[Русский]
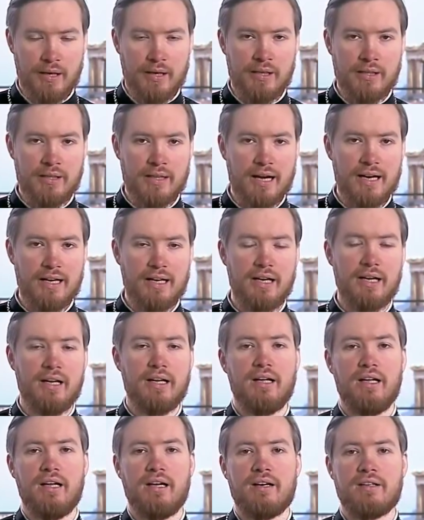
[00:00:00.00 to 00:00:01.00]
И
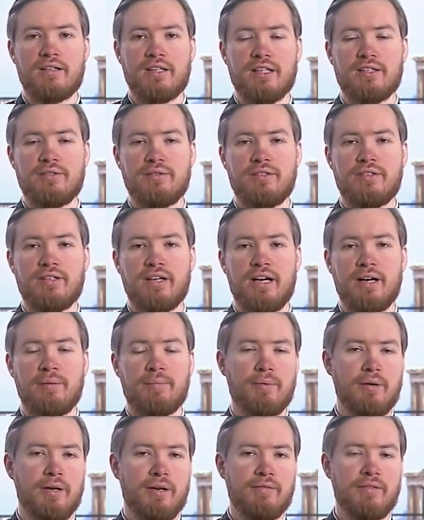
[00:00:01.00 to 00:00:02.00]
далее рассказывается
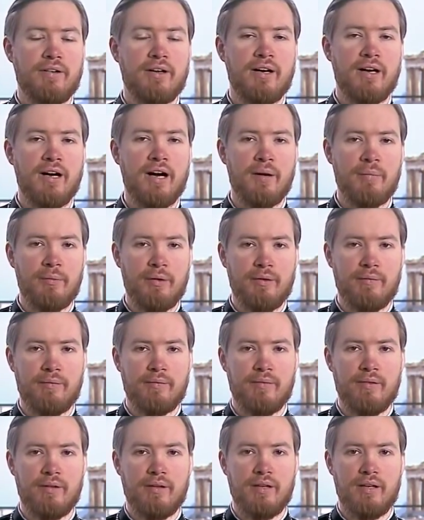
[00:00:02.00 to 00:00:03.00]
об Аврааме,
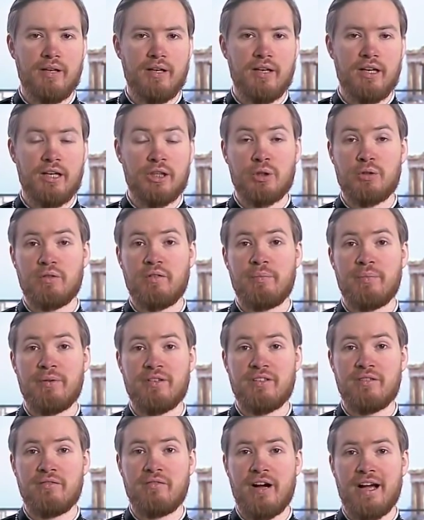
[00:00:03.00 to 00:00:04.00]
которого
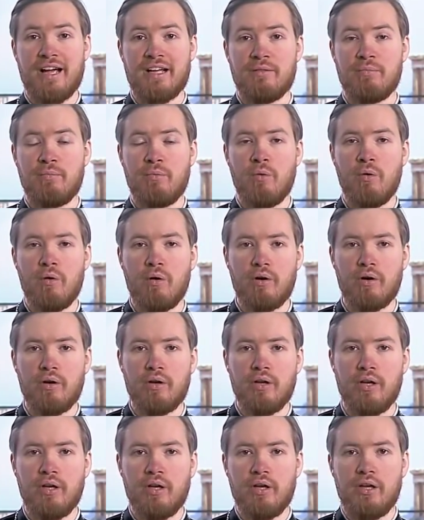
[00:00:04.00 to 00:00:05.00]
призывает Бог,
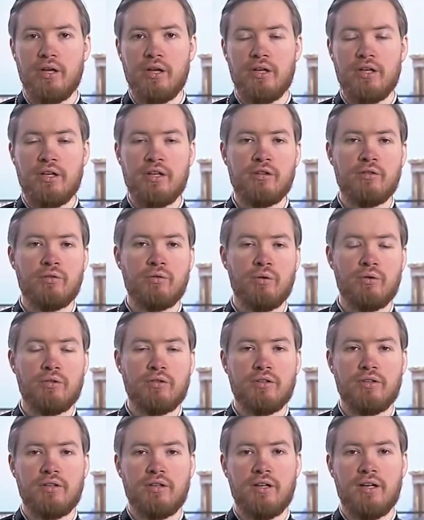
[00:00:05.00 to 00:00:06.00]
и
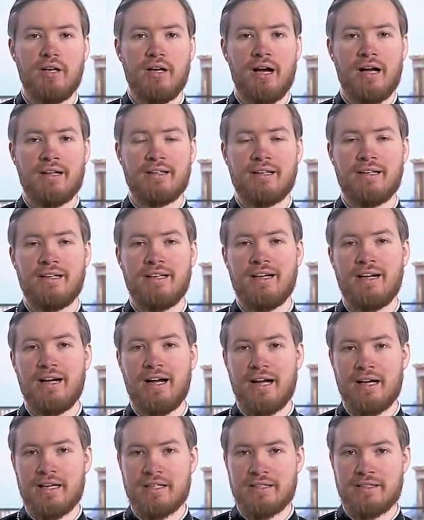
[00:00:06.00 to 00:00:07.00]
тот
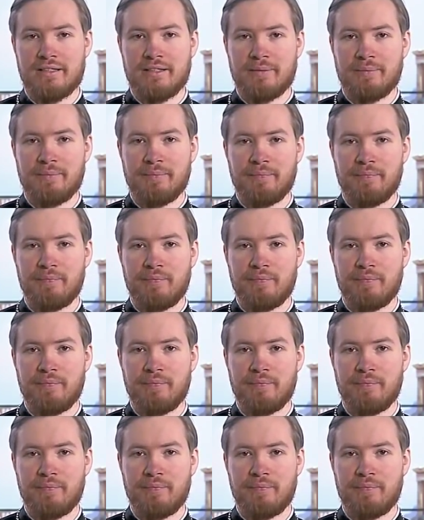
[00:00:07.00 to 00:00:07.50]
откликается.